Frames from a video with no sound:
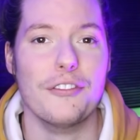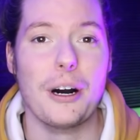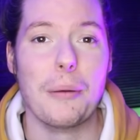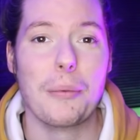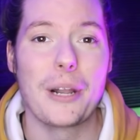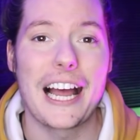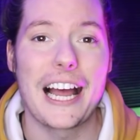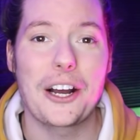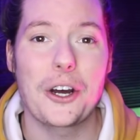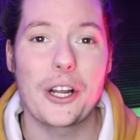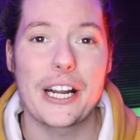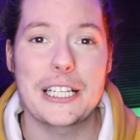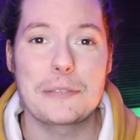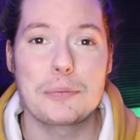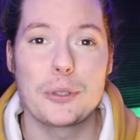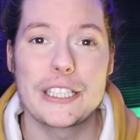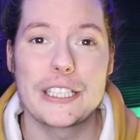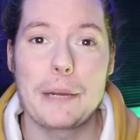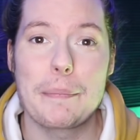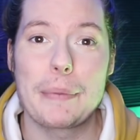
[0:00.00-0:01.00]
Vamos lá agora
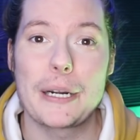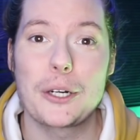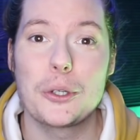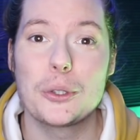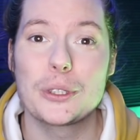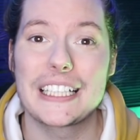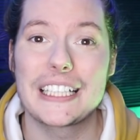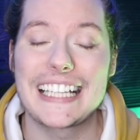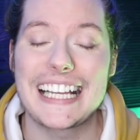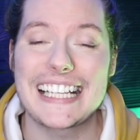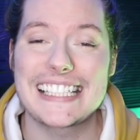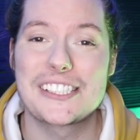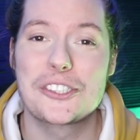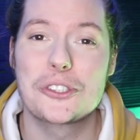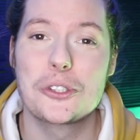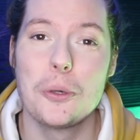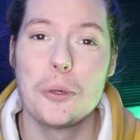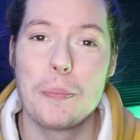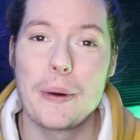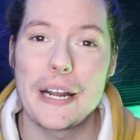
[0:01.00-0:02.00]
responder a pergunta da
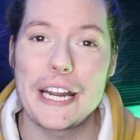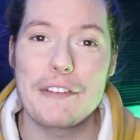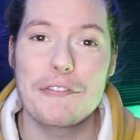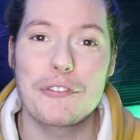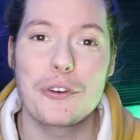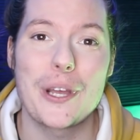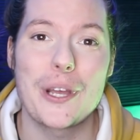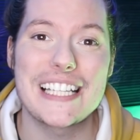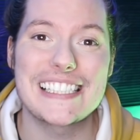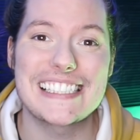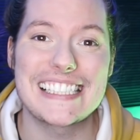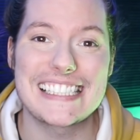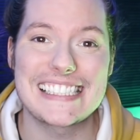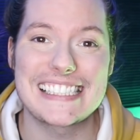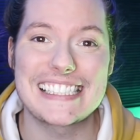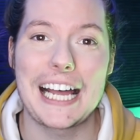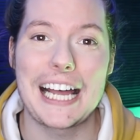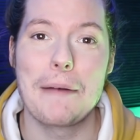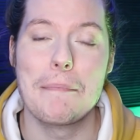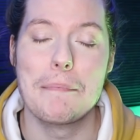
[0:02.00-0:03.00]
super
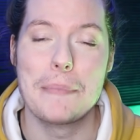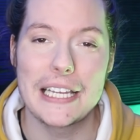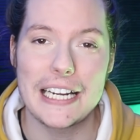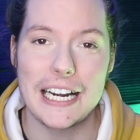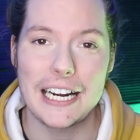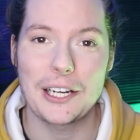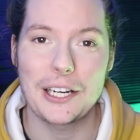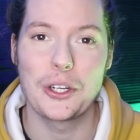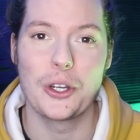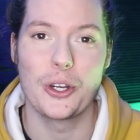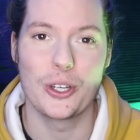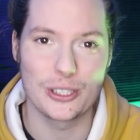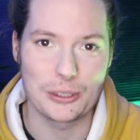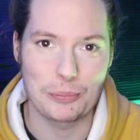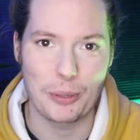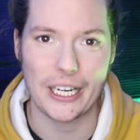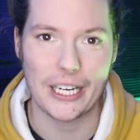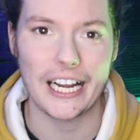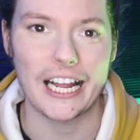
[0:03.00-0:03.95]
influencer Samira Close, bora